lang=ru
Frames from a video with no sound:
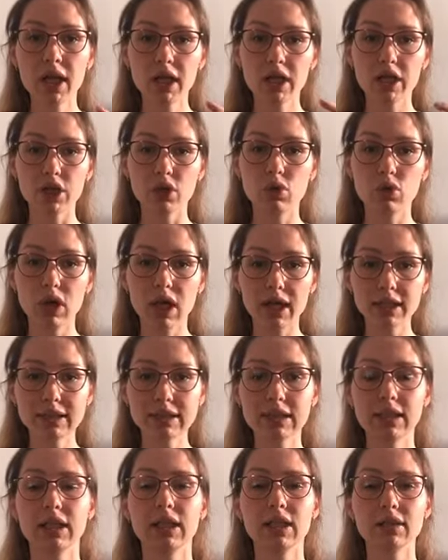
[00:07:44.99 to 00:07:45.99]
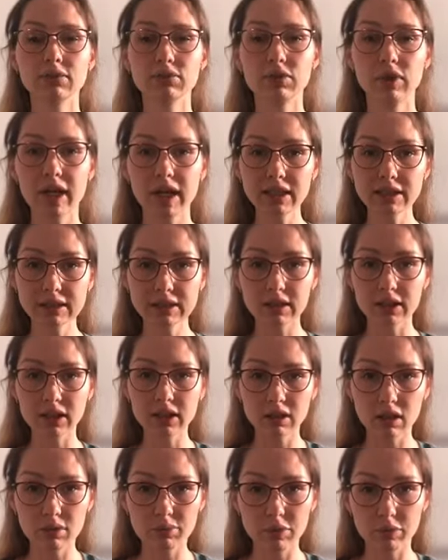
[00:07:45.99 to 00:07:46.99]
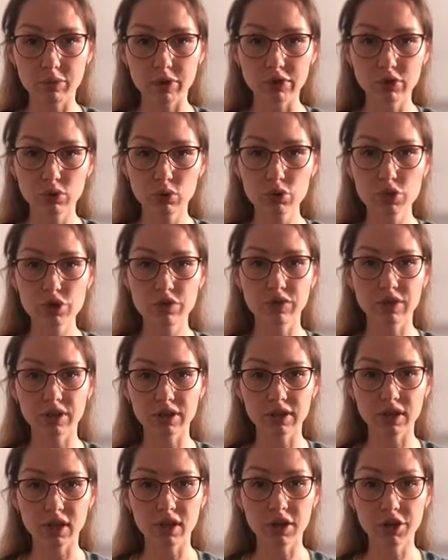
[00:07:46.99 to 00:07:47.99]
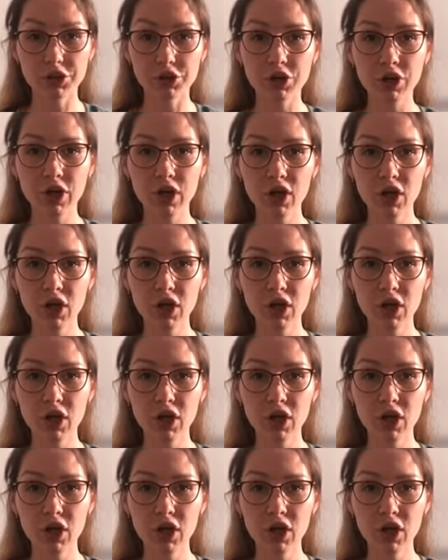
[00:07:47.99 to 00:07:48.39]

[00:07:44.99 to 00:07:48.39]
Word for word: регуляции инфляции и как бы подкручивания таких